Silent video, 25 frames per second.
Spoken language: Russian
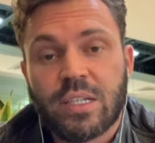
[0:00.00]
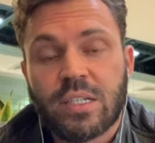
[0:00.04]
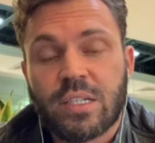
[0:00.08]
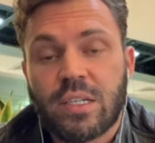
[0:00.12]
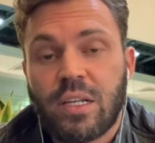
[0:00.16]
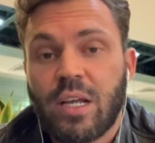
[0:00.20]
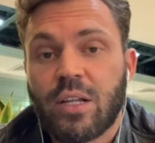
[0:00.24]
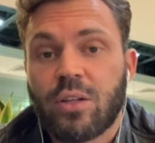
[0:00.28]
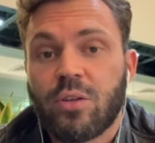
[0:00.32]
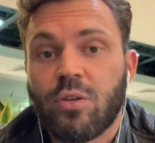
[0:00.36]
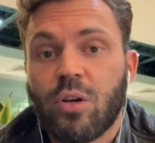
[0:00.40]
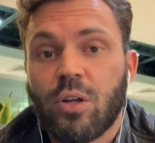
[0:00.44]

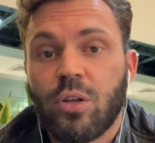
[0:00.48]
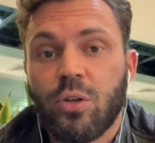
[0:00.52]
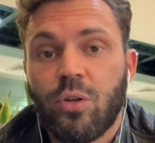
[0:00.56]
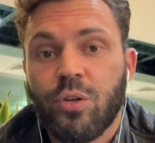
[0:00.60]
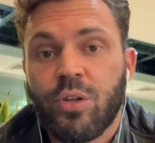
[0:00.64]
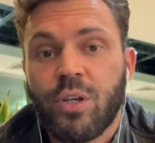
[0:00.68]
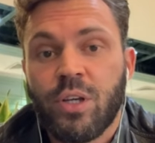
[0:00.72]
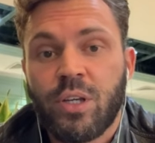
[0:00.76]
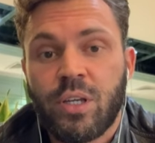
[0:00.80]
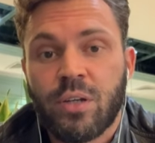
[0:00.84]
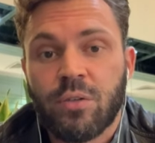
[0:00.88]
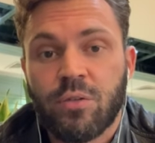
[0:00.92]
Следуя
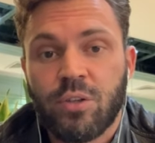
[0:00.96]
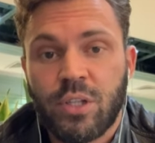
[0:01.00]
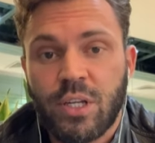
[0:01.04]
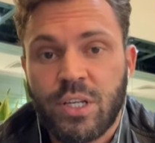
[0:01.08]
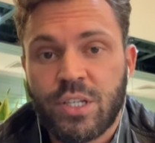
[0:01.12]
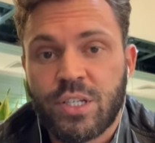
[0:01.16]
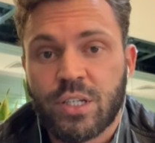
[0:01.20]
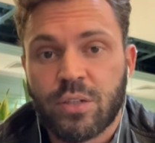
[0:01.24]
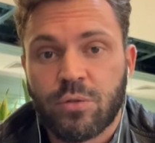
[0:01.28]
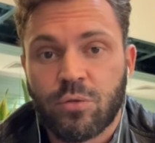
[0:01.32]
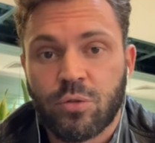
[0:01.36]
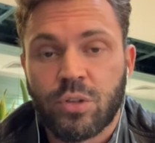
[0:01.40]
логике вот
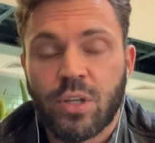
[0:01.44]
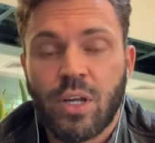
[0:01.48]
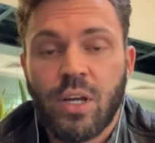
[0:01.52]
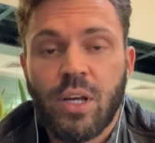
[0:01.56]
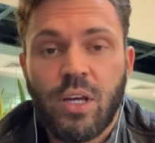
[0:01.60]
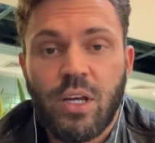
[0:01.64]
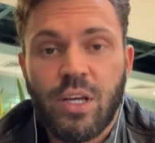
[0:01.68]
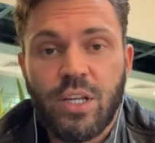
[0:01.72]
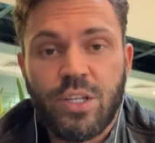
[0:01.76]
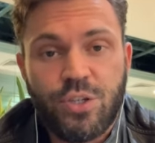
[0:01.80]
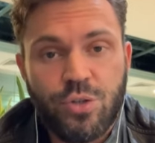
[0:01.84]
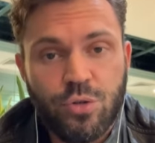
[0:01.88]
этих вот
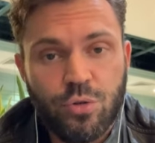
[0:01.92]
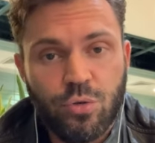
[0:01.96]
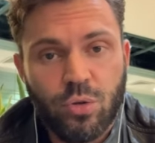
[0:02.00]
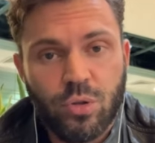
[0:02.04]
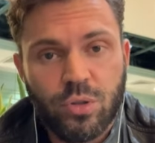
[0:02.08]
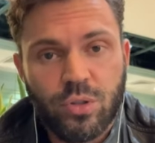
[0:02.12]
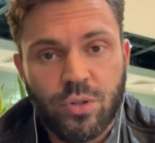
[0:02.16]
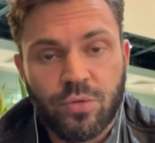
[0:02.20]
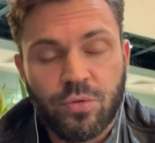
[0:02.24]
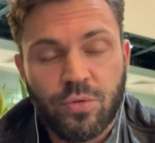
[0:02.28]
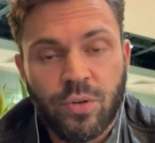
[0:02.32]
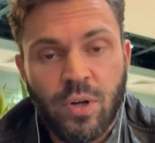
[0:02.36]

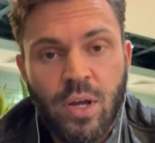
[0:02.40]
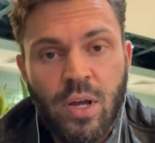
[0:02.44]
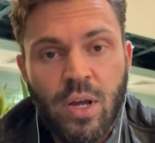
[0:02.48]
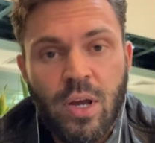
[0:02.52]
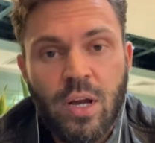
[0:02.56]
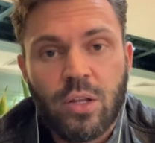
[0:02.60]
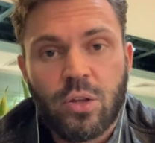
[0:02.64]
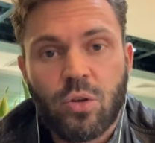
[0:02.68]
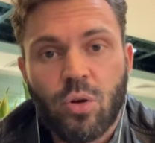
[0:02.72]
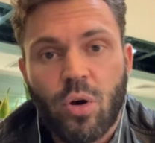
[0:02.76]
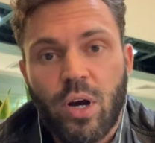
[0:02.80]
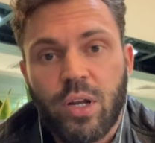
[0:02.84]
идиотов,
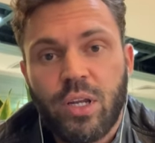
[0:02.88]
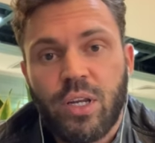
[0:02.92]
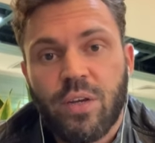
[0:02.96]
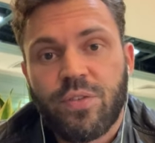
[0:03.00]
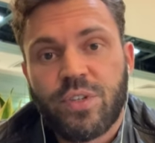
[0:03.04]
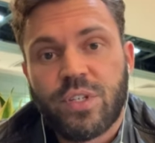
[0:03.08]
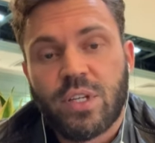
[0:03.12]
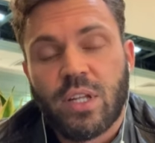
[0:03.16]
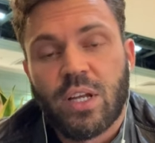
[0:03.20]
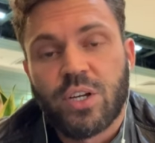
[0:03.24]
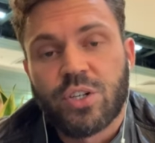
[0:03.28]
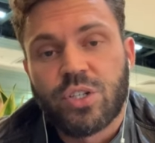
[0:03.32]
то они
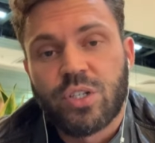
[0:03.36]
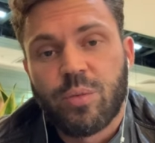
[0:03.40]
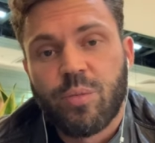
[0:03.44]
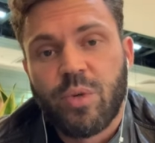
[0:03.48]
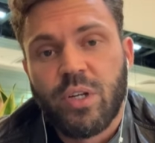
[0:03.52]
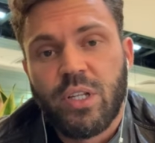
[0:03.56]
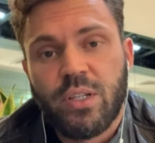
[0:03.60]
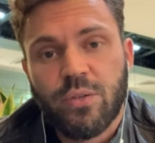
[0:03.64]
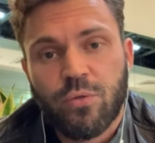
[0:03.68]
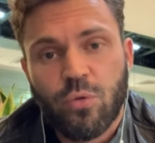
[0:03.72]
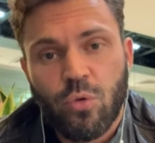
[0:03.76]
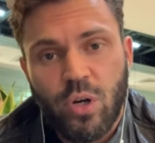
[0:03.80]
все должны
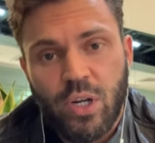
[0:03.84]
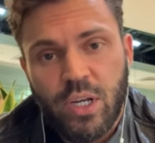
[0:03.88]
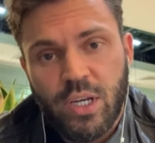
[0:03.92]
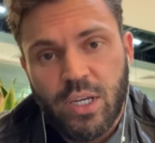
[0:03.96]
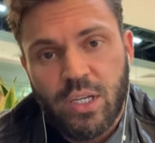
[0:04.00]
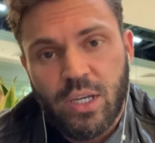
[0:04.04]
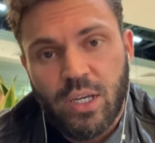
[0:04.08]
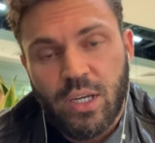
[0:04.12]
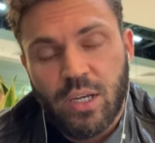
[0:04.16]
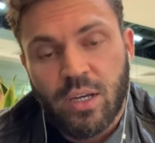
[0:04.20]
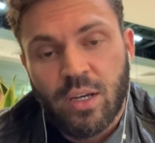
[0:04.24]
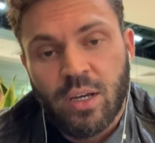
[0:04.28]
быть
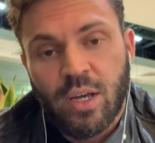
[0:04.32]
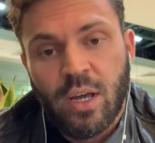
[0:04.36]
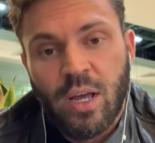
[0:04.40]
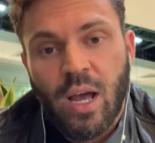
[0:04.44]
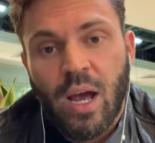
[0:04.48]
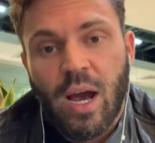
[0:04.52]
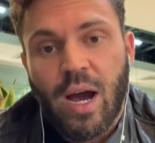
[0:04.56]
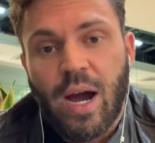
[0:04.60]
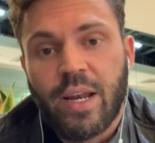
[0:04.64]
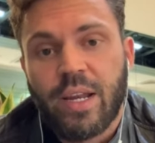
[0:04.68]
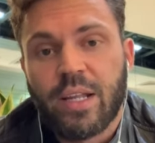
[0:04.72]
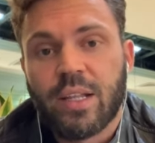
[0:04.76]
двуликие,
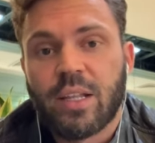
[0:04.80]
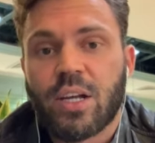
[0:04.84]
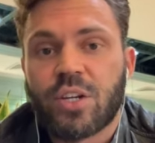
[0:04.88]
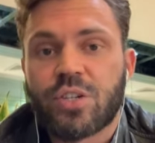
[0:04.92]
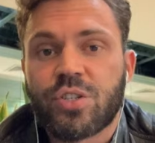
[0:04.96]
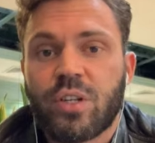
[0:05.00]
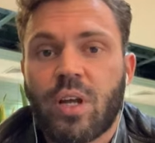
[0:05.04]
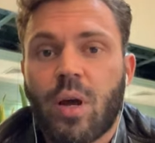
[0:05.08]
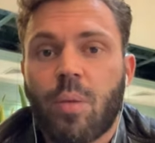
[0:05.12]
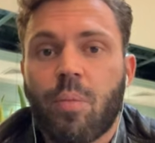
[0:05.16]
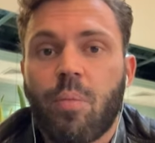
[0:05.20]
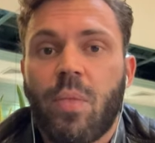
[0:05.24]
они
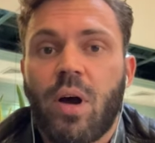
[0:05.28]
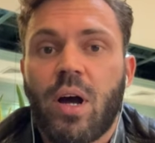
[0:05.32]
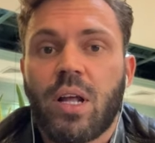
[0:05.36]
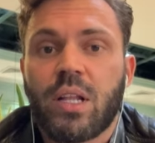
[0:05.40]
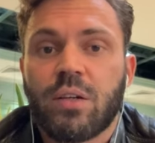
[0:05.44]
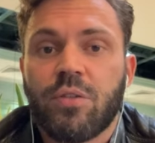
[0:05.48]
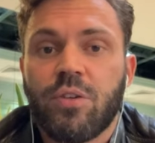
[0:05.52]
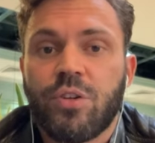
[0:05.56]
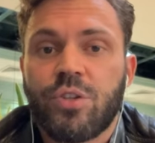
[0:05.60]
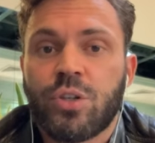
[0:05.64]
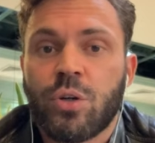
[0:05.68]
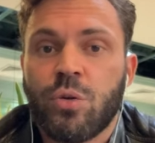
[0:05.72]
должны
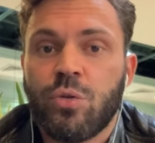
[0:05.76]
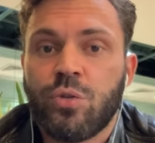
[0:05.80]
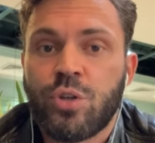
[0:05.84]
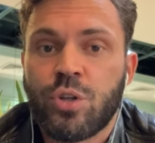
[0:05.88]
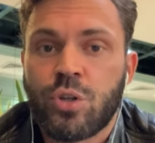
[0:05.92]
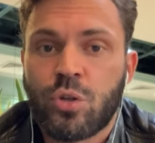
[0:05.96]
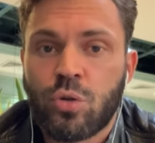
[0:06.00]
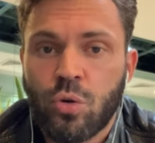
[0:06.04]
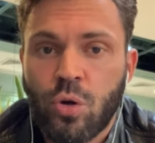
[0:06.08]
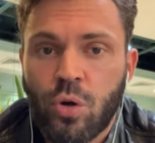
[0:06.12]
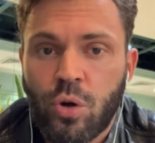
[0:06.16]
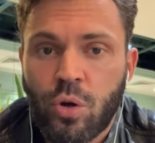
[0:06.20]
обманывать
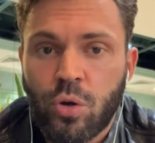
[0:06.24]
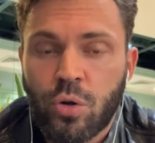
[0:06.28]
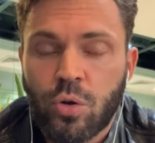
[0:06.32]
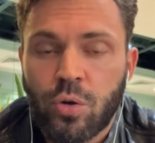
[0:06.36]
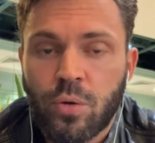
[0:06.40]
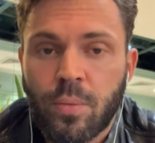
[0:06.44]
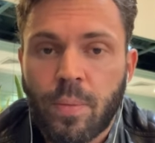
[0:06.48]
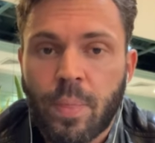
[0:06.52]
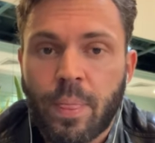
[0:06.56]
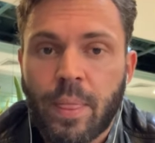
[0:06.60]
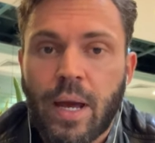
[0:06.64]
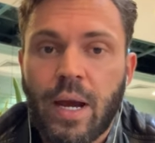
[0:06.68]
аудиторию,
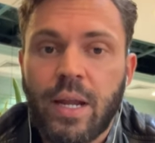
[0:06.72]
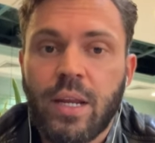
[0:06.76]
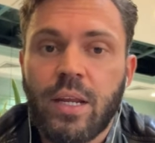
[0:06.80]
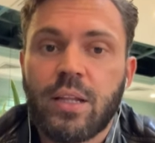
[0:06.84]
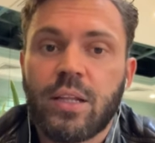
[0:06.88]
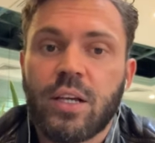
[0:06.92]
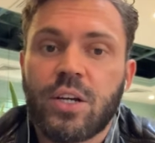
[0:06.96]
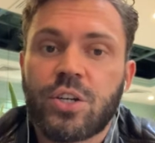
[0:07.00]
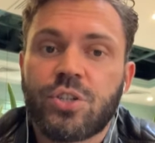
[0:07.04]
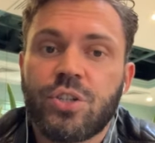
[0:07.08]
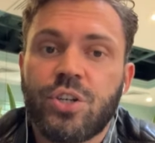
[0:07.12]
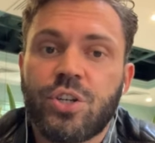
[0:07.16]
они
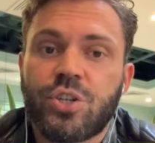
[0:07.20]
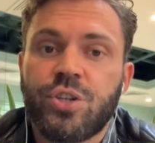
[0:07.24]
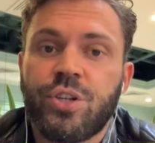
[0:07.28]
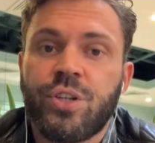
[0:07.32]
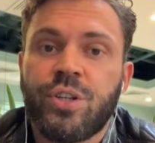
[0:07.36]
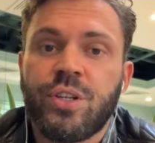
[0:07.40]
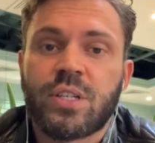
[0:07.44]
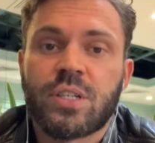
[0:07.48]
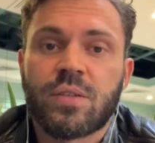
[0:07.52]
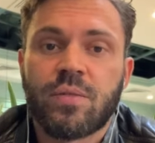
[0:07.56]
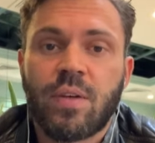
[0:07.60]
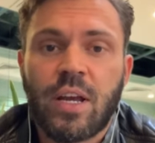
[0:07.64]
должны
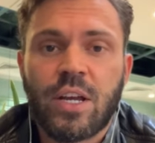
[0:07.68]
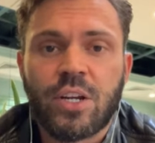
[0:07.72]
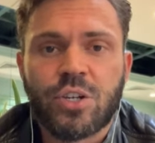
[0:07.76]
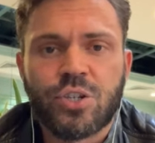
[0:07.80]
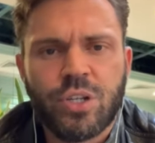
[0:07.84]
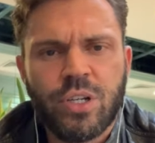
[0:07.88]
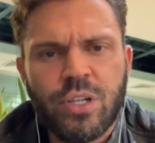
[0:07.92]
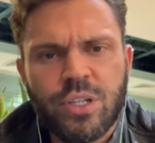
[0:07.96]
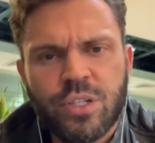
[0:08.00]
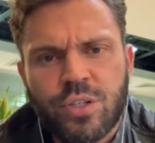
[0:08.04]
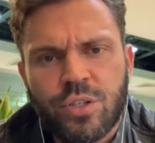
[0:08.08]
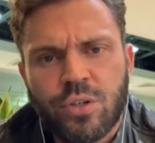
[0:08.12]
жить не своей
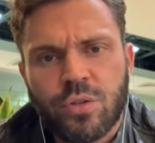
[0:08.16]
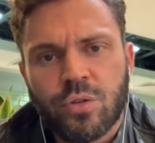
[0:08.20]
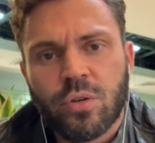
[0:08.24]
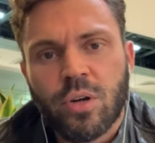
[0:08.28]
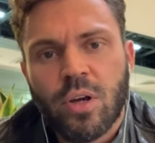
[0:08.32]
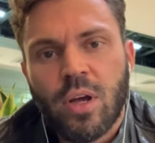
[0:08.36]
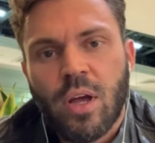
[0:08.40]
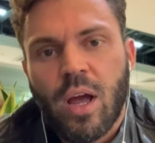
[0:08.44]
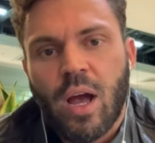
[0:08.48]
жизнью,